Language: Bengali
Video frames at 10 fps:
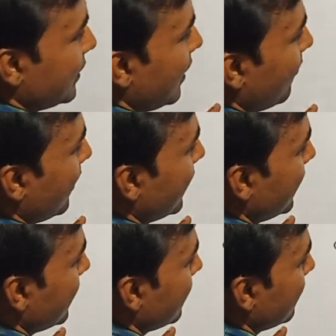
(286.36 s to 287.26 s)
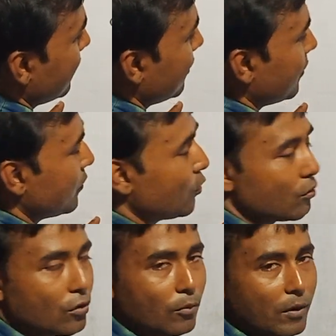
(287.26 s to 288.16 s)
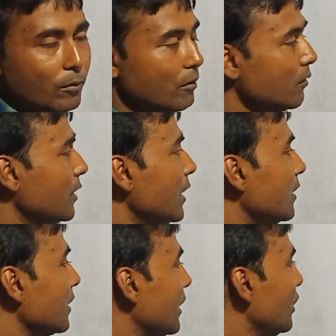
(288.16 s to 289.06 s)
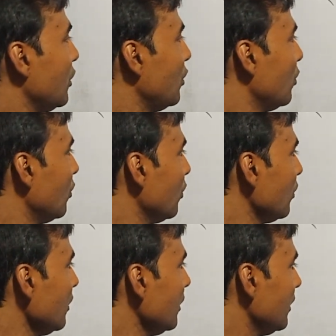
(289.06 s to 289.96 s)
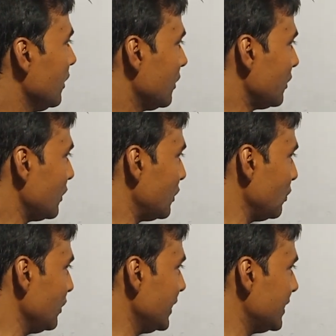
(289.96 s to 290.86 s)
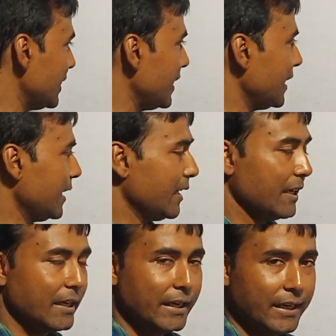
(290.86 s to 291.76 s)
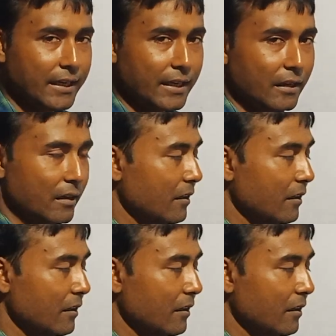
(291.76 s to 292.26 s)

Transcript: জের দিলাম মানে দন্তন্য পাবো তাহলে নুন দুই জের নিন